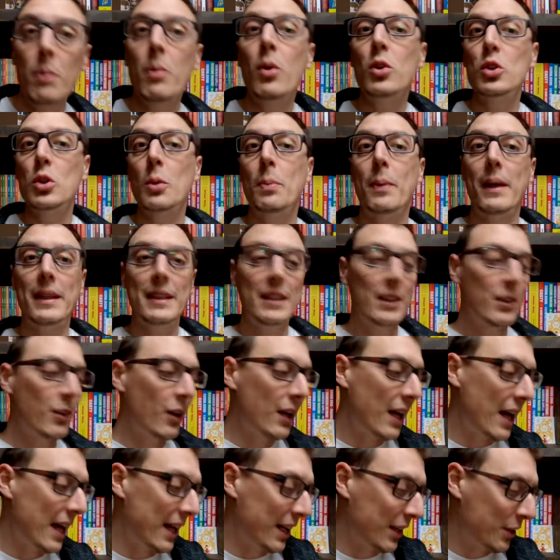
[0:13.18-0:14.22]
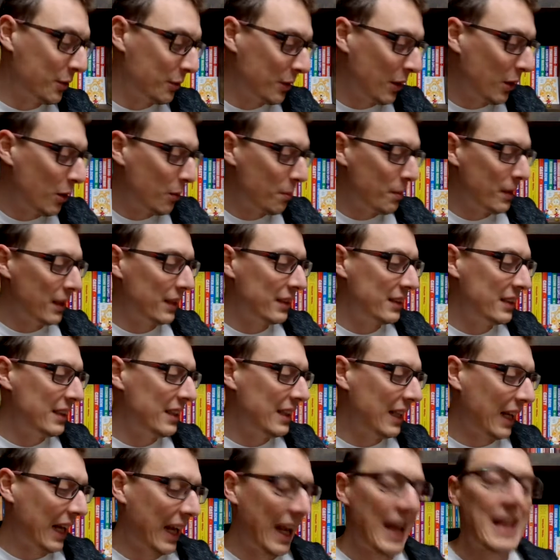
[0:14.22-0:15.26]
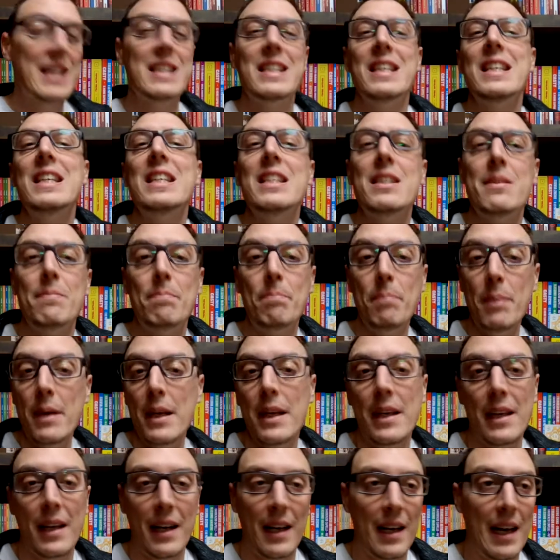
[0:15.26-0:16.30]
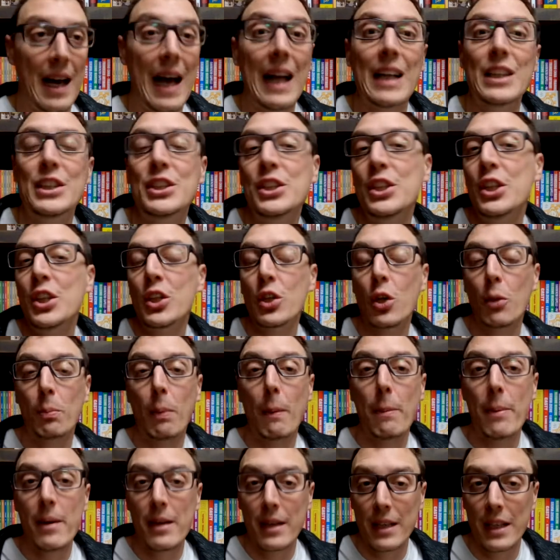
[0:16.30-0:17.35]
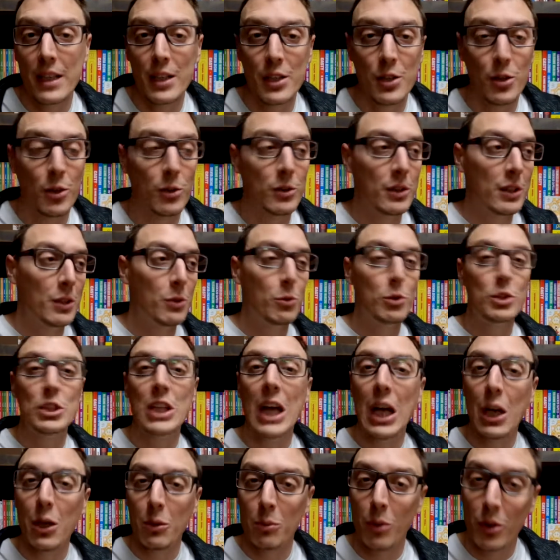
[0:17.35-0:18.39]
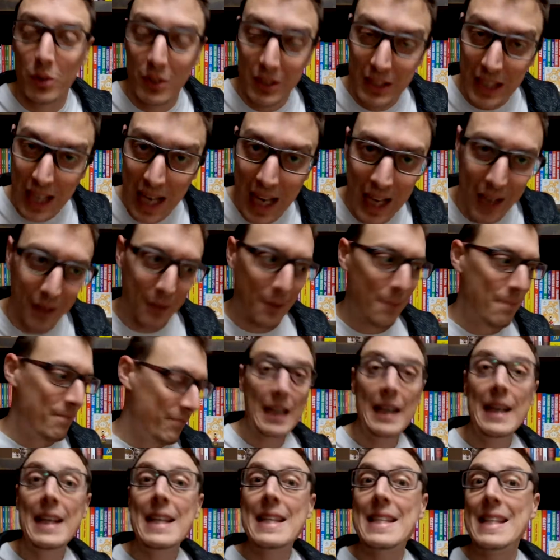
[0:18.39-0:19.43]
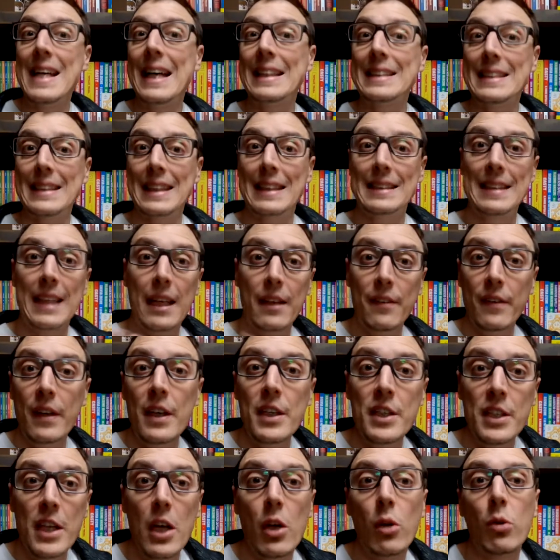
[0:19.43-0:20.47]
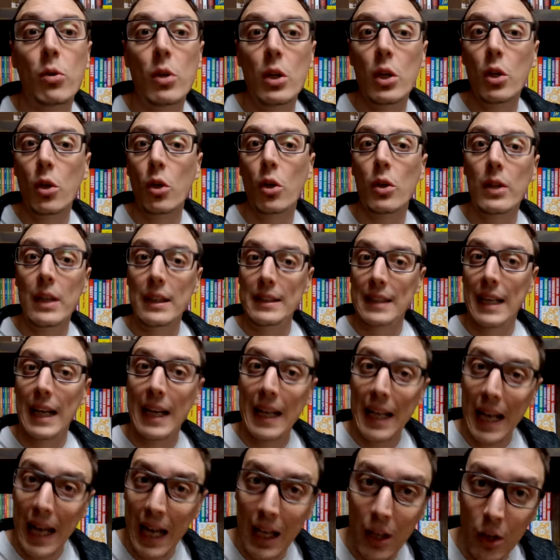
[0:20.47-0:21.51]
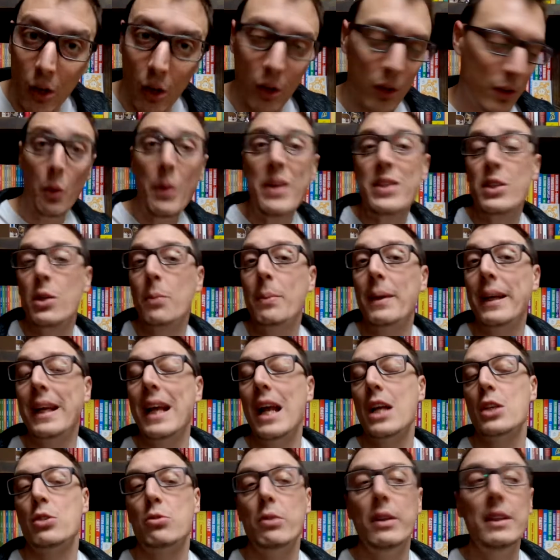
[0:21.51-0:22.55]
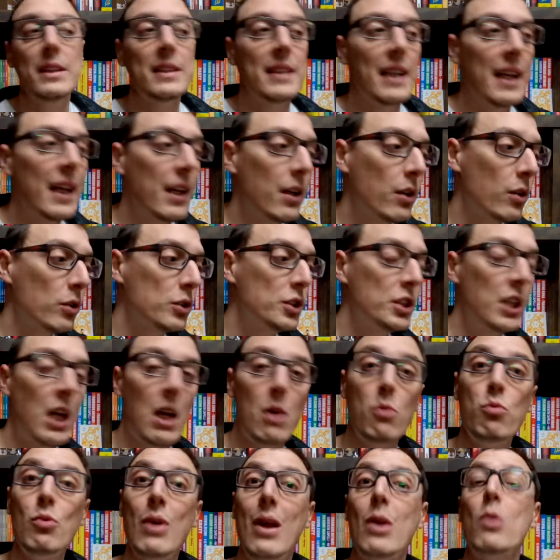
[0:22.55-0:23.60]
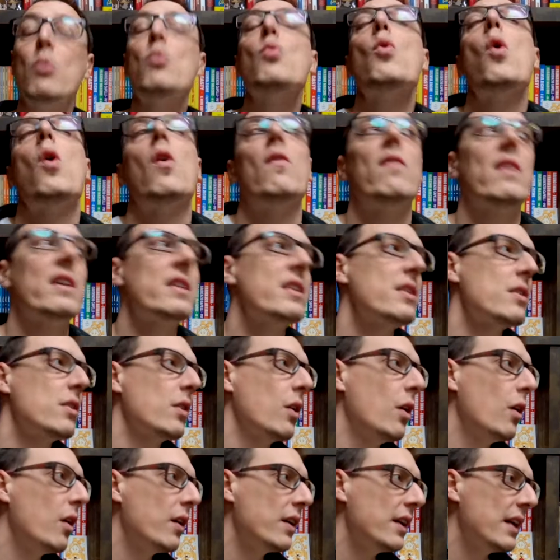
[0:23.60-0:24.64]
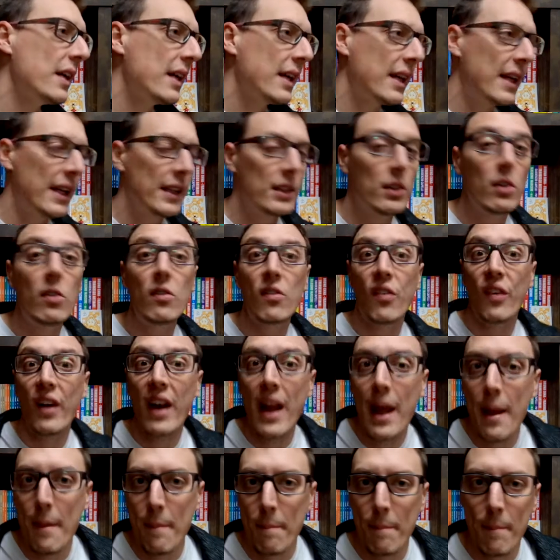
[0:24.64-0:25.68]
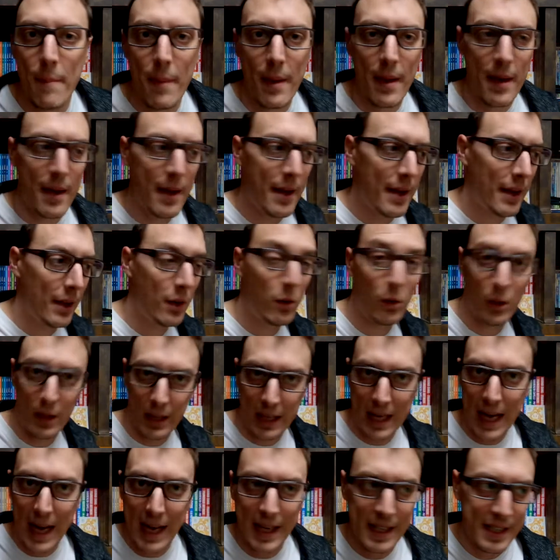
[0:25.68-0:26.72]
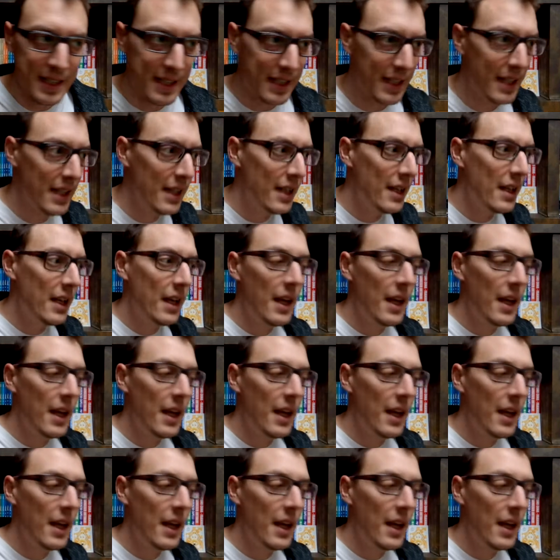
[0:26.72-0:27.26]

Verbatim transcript: molto particolare con una copertina che si ispira al ciclo paperingio di Luciano Bottaro, realizzata da Andrea Freccero con i colori di Andrea Cagol. Questo perché al suo interno c'è una nuova storia che dovrebbe collegarsi